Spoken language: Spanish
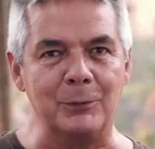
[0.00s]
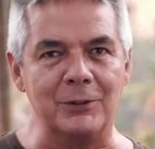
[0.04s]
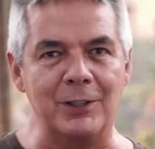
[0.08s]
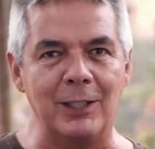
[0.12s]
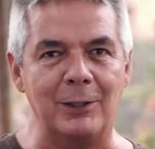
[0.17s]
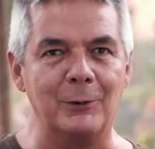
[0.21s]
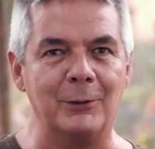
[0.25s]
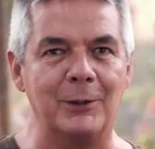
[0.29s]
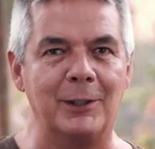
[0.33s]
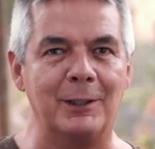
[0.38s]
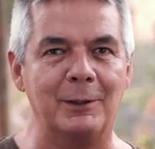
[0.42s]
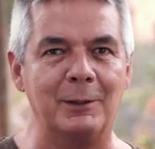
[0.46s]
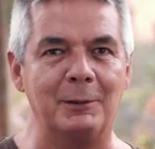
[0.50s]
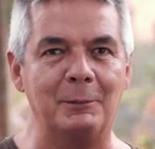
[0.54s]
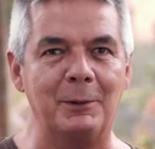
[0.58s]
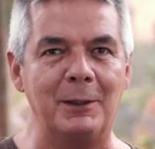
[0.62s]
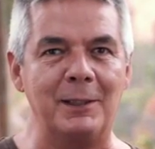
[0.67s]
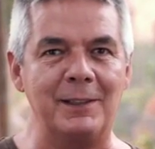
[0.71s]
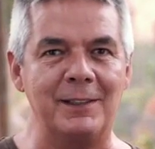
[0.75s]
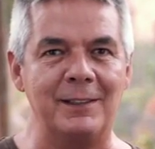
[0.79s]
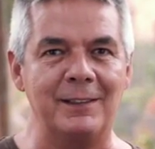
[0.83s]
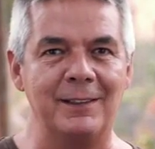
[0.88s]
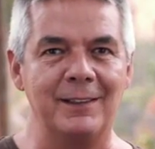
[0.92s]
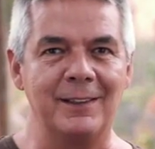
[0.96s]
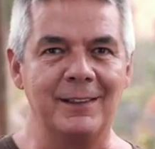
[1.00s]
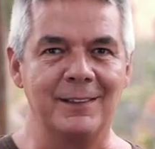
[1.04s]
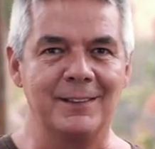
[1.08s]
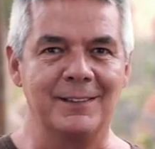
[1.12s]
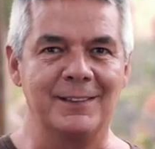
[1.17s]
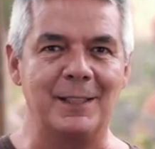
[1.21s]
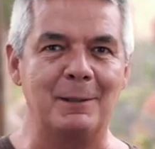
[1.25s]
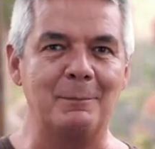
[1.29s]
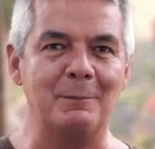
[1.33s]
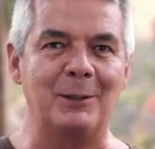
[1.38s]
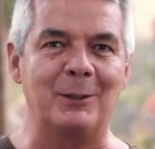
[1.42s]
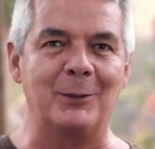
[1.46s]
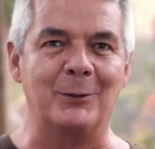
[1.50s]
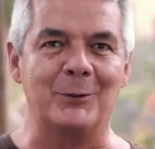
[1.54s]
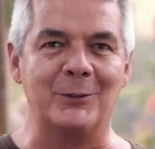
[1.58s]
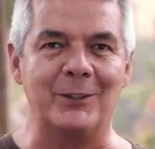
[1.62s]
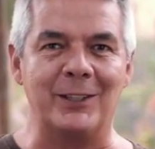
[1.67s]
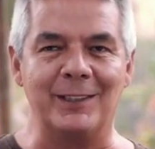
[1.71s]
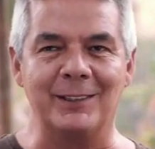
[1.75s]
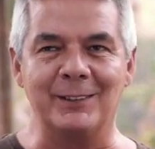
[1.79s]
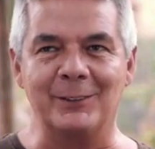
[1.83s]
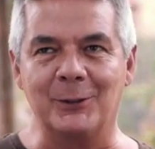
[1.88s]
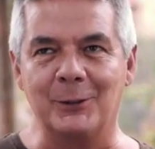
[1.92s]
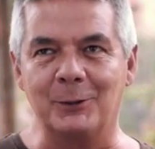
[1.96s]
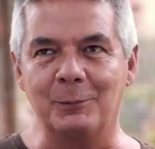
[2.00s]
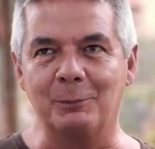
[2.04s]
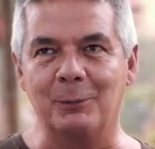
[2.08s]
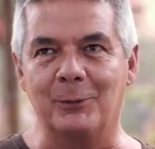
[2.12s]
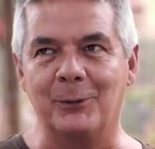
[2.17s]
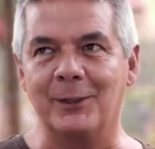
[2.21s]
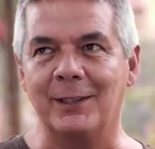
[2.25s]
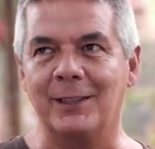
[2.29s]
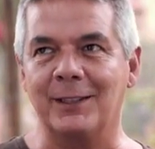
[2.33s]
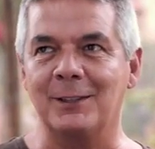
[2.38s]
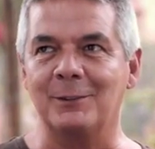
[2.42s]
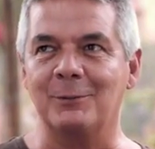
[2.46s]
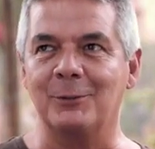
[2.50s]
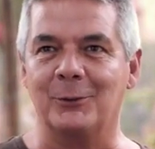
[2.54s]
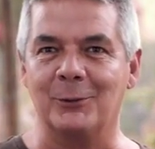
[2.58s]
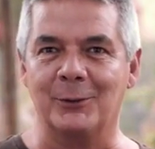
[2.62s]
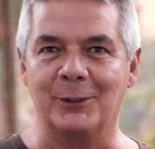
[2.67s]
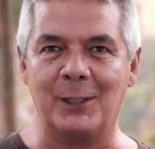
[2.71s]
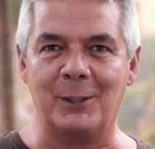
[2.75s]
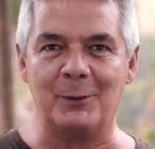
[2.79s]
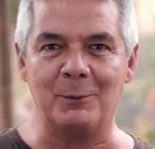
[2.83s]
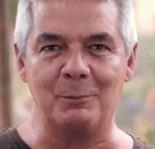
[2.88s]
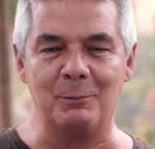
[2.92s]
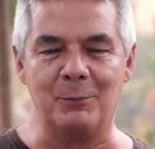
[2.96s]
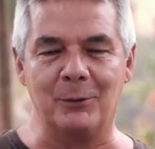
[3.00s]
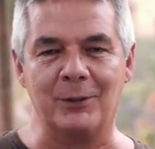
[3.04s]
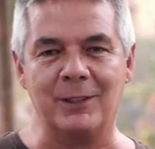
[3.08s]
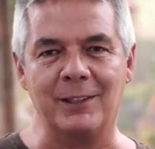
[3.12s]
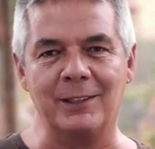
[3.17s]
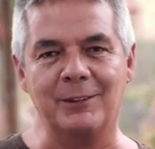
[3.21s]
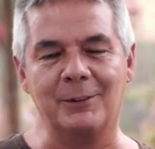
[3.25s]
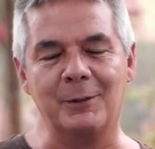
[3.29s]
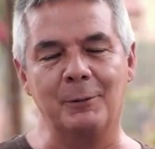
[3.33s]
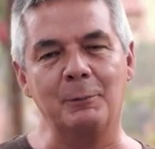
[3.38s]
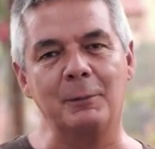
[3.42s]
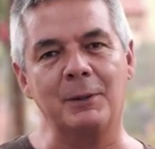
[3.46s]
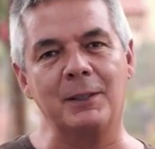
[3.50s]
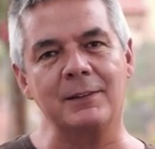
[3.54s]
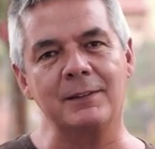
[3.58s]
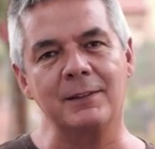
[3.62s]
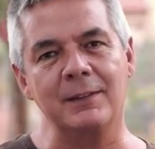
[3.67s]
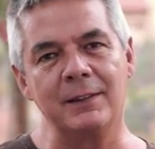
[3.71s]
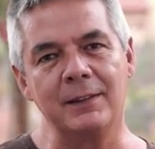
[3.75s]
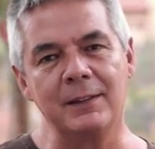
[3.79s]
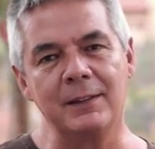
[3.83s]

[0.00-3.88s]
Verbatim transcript: pues ya lo que vi, ya me lo siento, podía disfrutar un poquito más